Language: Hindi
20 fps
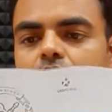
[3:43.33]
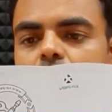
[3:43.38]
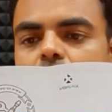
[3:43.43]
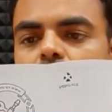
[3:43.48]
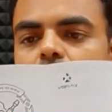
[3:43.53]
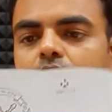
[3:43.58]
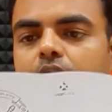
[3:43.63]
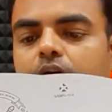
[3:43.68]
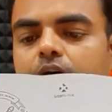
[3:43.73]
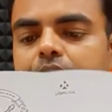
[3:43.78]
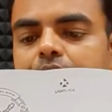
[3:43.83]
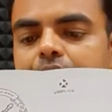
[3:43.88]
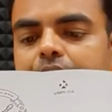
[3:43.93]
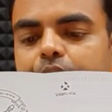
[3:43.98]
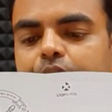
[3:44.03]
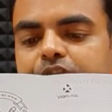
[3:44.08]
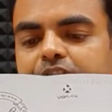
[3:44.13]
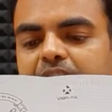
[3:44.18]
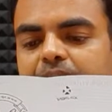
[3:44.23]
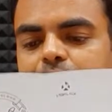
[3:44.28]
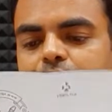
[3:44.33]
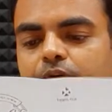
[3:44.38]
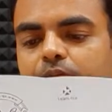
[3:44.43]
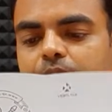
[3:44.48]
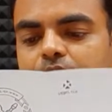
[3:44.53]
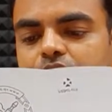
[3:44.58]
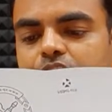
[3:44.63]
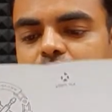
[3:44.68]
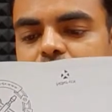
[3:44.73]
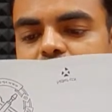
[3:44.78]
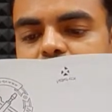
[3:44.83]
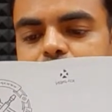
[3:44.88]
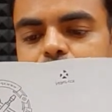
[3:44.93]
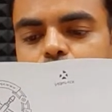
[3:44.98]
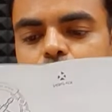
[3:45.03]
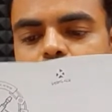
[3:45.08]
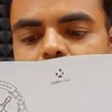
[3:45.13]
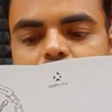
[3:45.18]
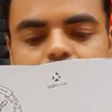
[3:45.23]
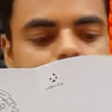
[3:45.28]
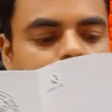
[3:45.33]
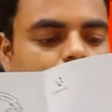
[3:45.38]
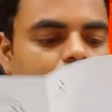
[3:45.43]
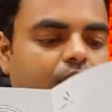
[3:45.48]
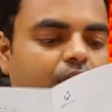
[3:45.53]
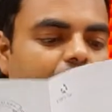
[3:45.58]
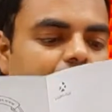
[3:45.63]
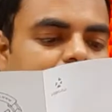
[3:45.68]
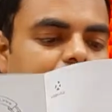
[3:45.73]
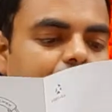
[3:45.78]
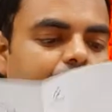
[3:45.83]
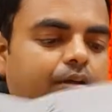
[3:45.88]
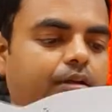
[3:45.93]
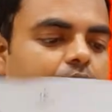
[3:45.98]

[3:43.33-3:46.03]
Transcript: और यूज़र इन्फॉर्मेशन है प्रोडक्ट मॉडल है